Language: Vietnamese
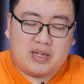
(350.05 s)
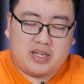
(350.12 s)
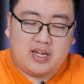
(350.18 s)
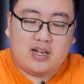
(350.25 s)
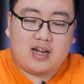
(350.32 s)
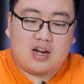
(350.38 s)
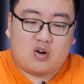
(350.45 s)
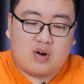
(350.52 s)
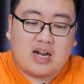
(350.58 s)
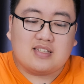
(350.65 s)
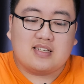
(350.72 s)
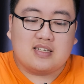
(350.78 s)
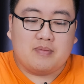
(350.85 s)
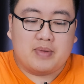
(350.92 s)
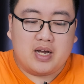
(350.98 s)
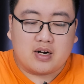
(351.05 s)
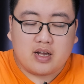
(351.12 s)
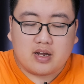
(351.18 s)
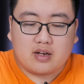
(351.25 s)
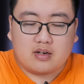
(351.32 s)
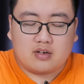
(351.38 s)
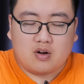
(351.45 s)
Mình nghĩ là nó đắt sẵn ra miếng
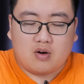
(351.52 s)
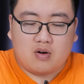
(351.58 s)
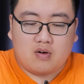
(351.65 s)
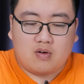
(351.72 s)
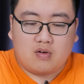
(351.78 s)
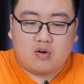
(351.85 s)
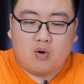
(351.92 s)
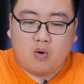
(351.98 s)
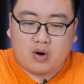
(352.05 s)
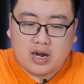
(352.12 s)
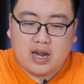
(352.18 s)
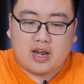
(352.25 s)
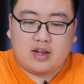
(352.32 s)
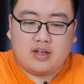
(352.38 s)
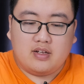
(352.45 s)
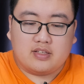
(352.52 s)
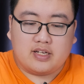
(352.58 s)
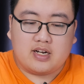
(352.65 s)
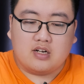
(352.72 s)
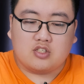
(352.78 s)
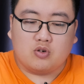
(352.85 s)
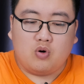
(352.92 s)
đấy, nó ok, tính
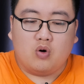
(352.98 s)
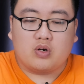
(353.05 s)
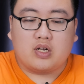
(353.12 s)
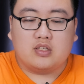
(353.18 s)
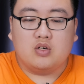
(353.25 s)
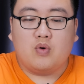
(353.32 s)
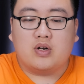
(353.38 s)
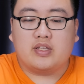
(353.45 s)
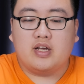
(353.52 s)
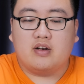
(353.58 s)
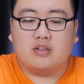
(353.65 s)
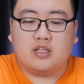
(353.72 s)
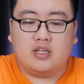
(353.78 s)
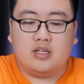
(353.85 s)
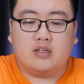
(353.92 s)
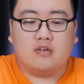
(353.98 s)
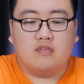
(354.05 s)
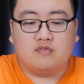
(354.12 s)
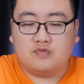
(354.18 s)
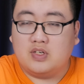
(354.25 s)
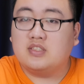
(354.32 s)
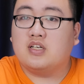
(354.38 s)
năng chống ồn các thứ hoàn thiện thì
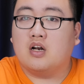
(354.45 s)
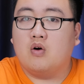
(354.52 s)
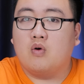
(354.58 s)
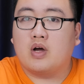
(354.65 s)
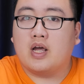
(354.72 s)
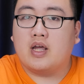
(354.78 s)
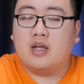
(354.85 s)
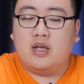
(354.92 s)
vẫn rất là ok.